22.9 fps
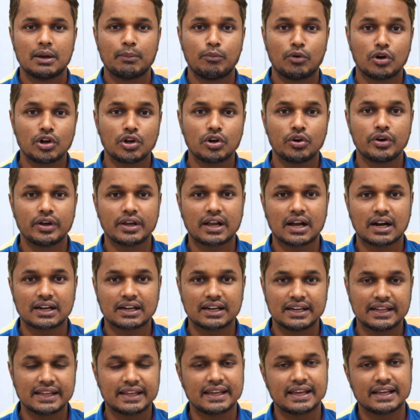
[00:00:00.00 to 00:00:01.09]
মনে হয় কাটা
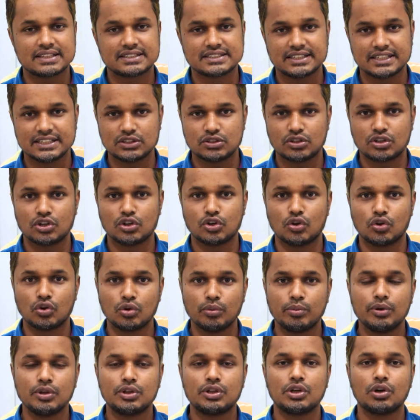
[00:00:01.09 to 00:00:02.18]
লেগে আছে এই ধরনের
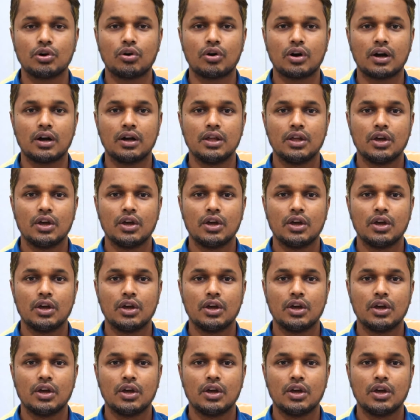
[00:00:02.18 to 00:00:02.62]
অনুভূতি হওয়া